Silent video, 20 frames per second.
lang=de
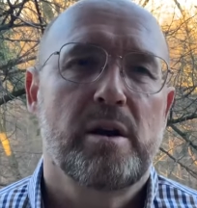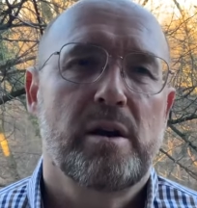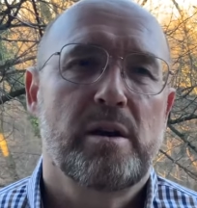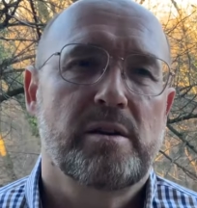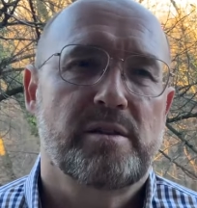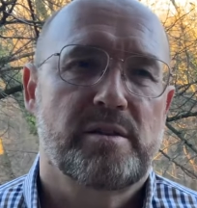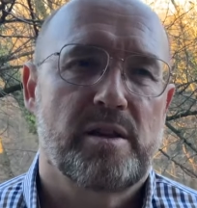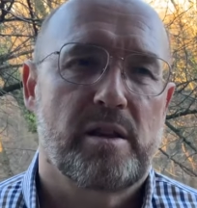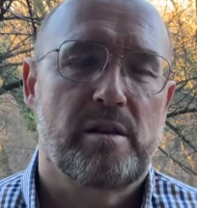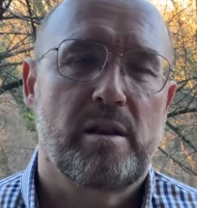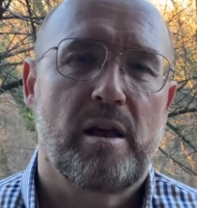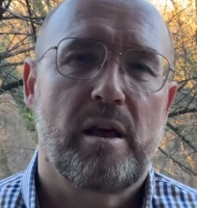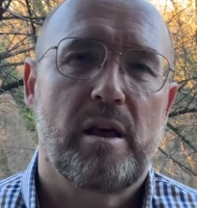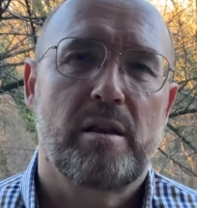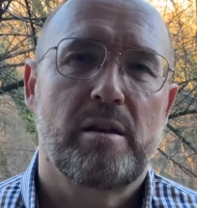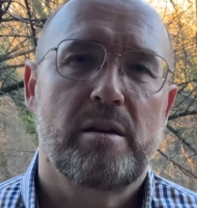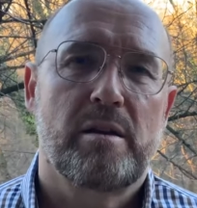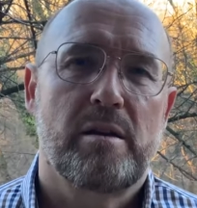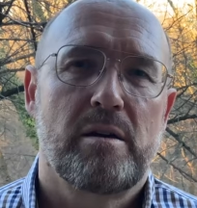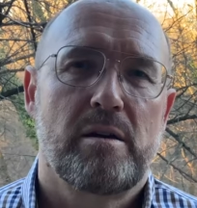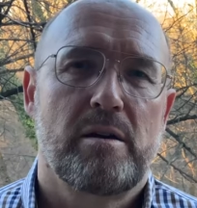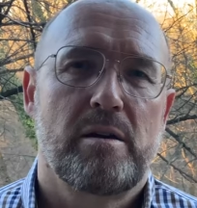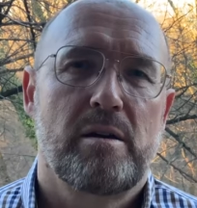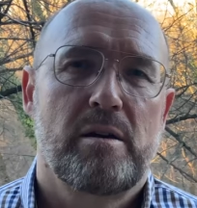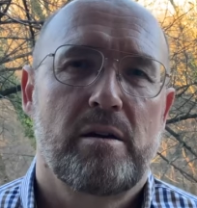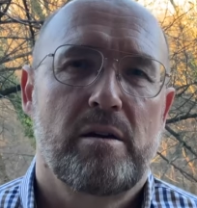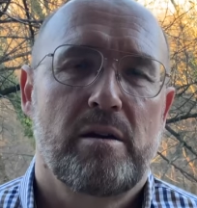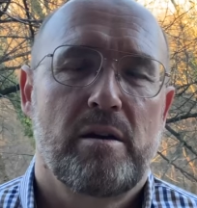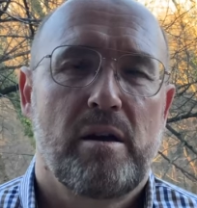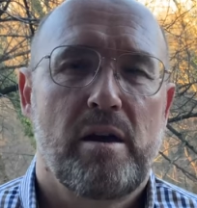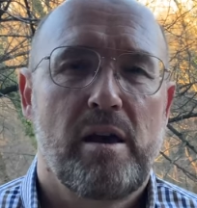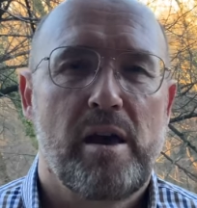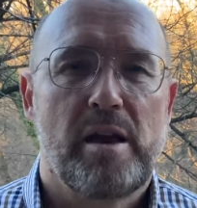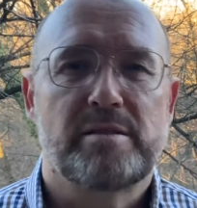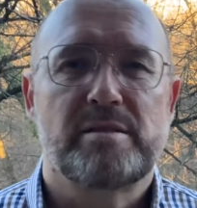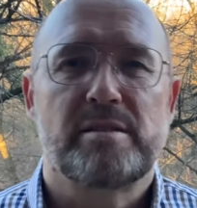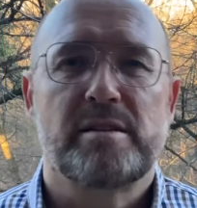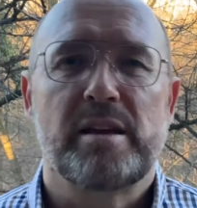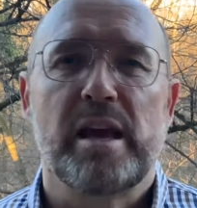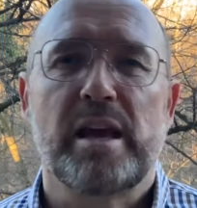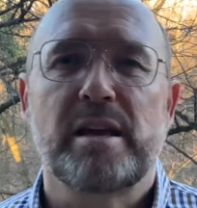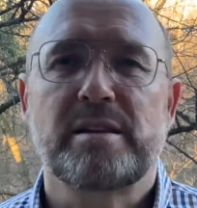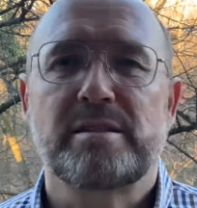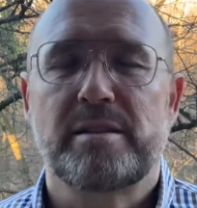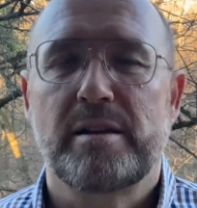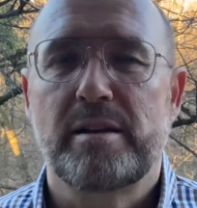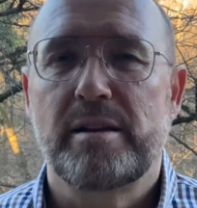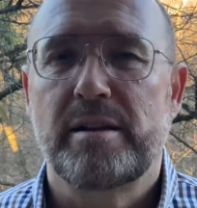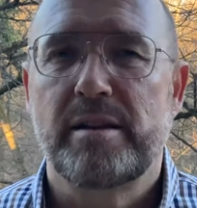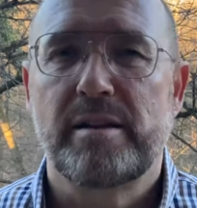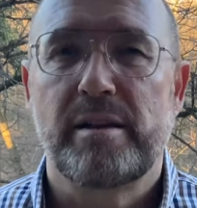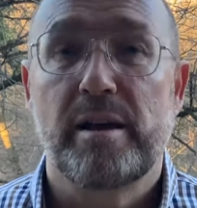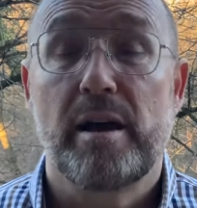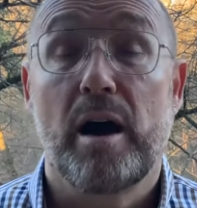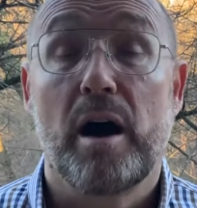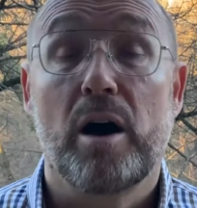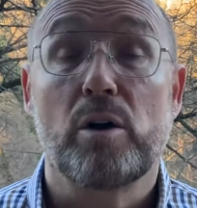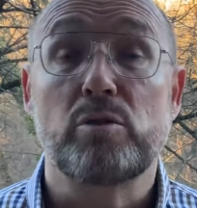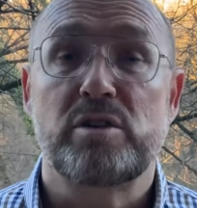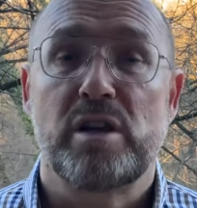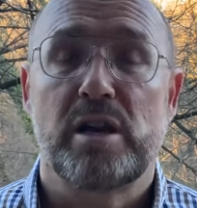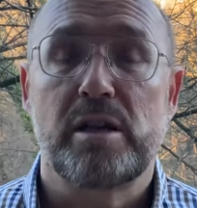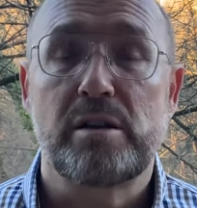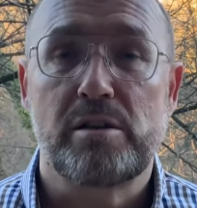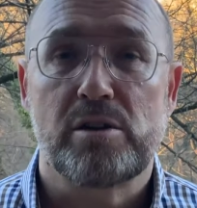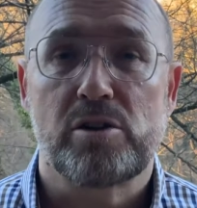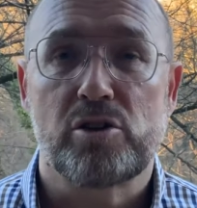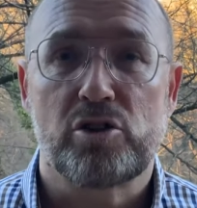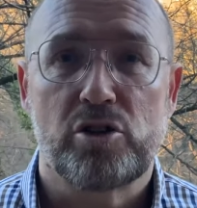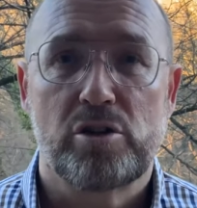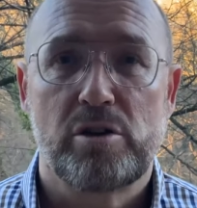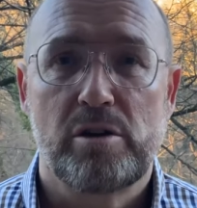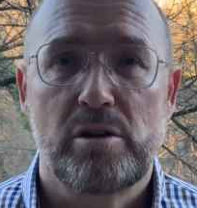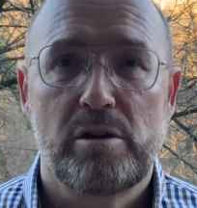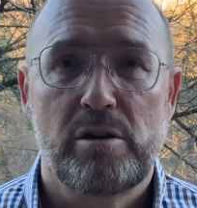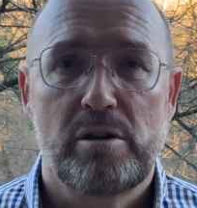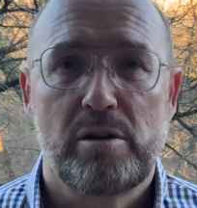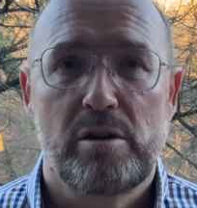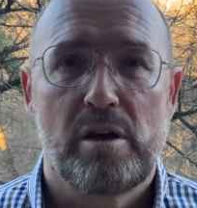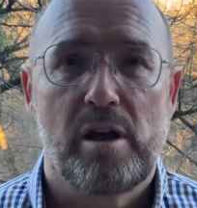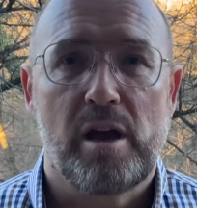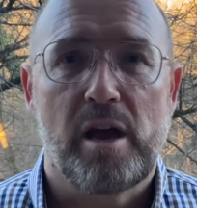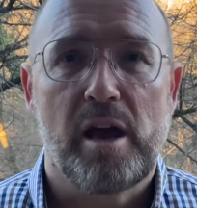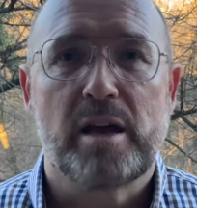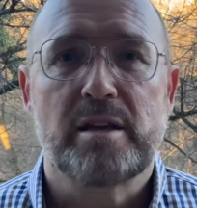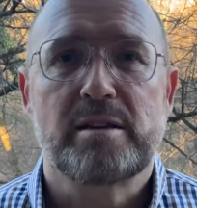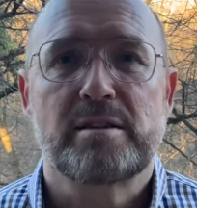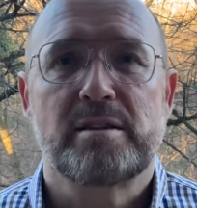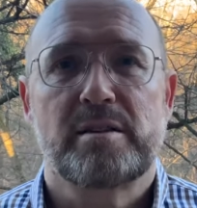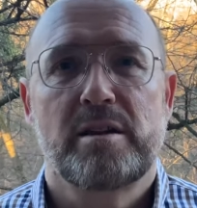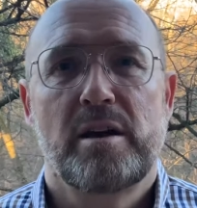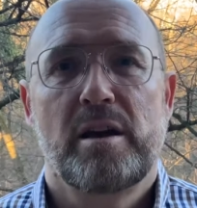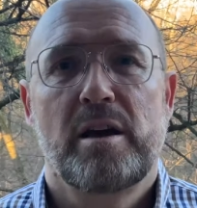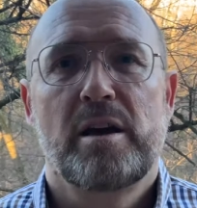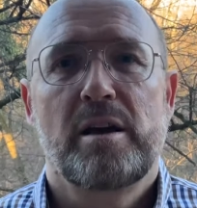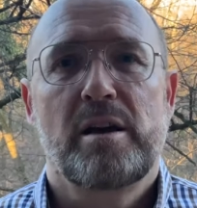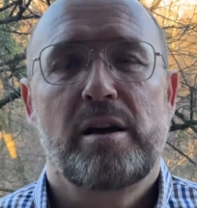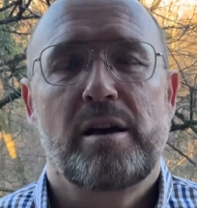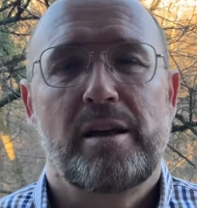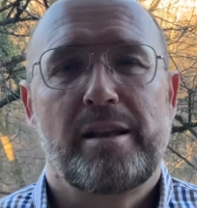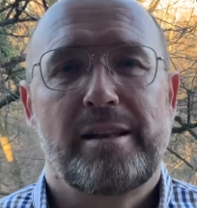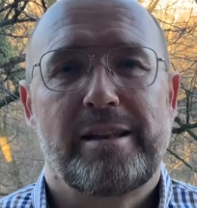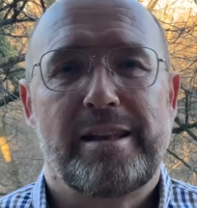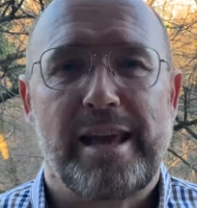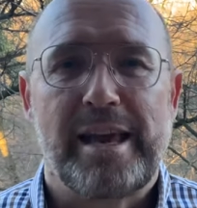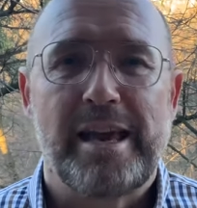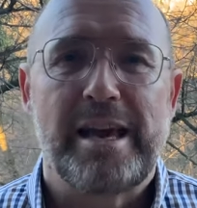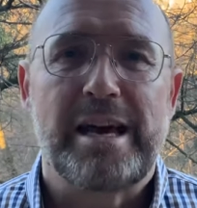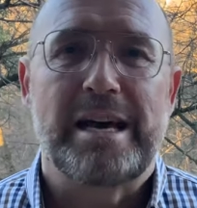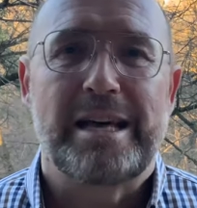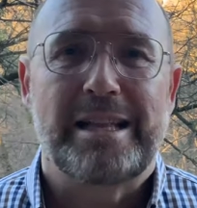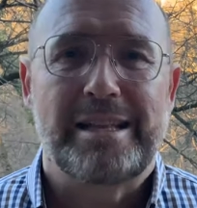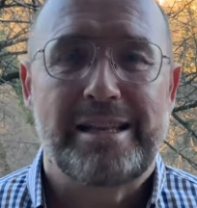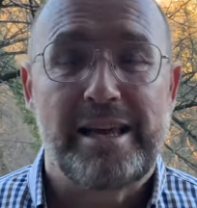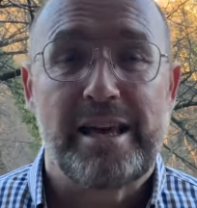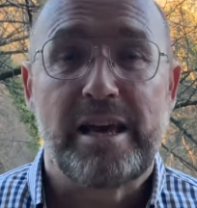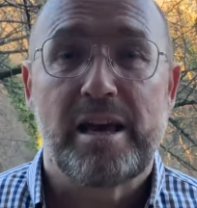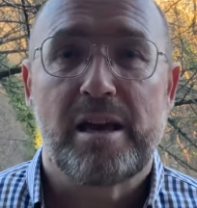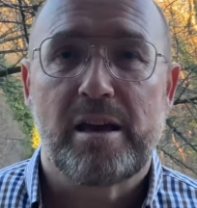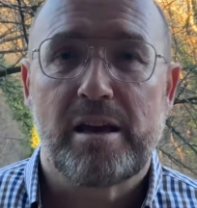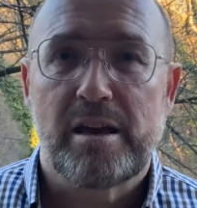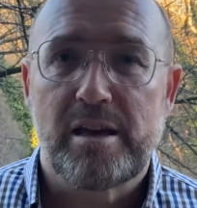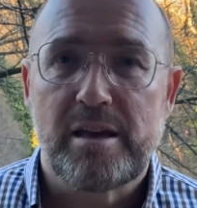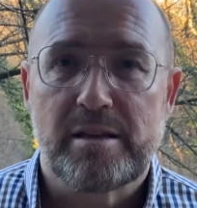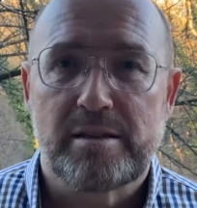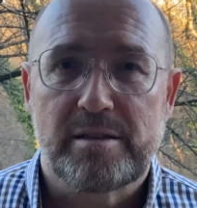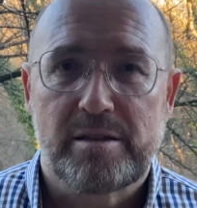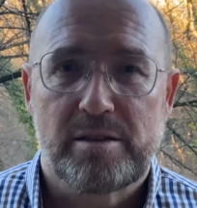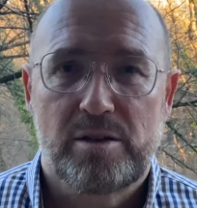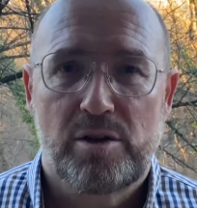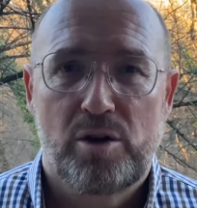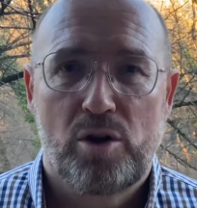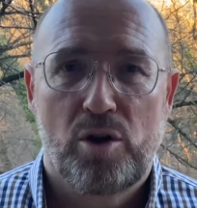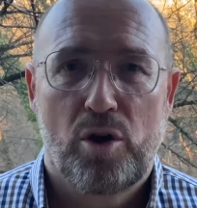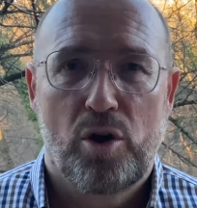sondern er ist in erster Linie authentisch. Er ist der, der er ist.